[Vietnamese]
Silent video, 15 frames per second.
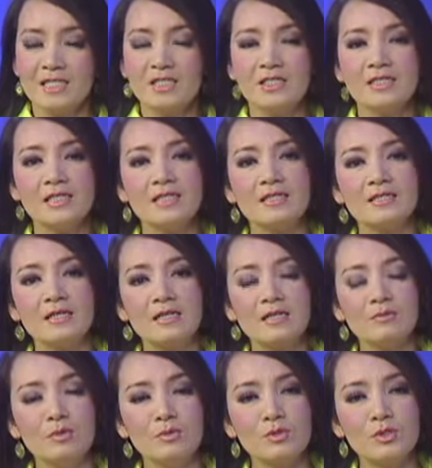Chương trình được
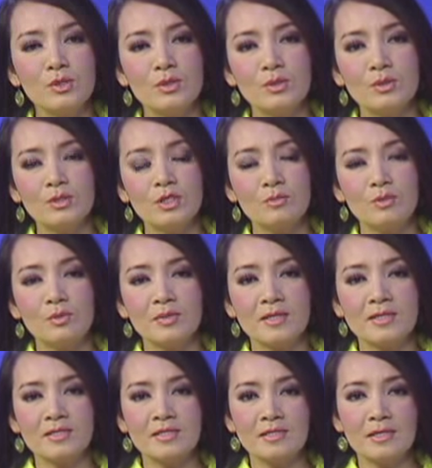Kim Nhung Show trong một
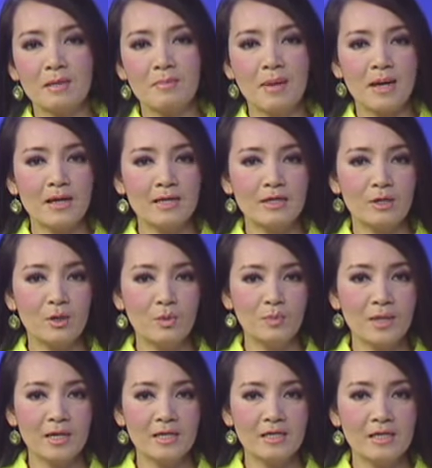thời sự ngày mai ngày
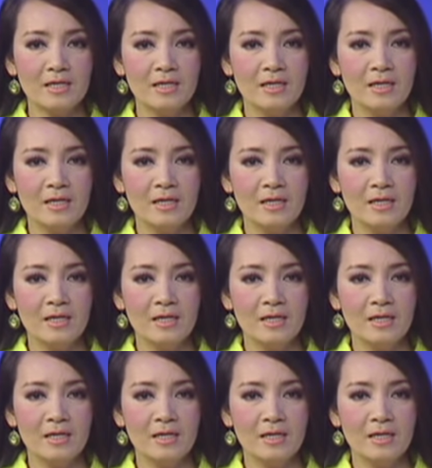hôm nay